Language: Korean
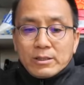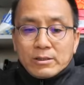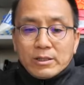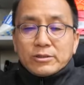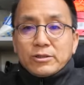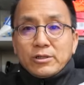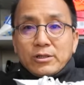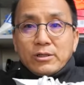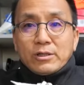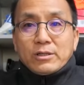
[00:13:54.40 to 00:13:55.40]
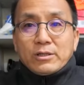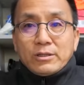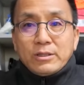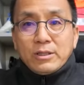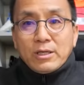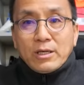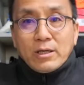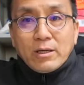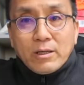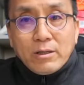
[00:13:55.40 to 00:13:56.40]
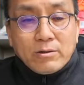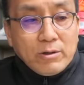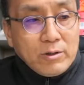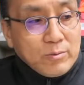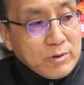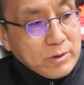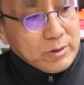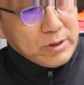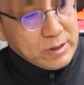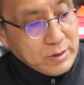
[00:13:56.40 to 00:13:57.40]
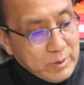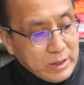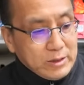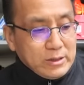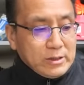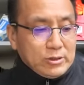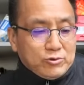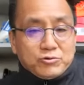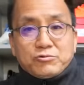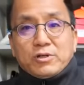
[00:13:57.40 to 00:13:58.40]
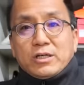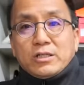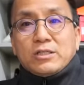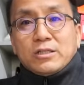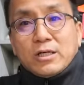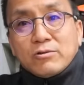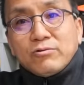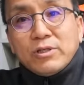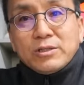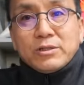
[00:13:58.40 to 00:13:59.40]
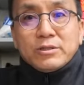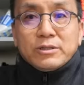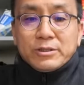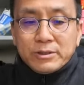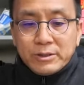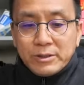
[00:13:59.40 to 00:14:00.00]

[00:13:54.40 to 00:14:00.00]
그래서 이게 거의 뭐 지금 LG 축구화의 시장 국내에서는